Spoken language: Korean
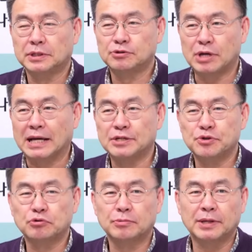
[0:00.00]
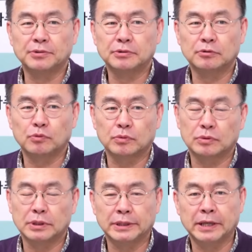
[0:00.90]
장기적으로 봐서는
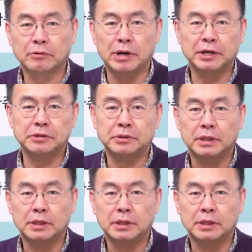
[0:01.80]
이게 과연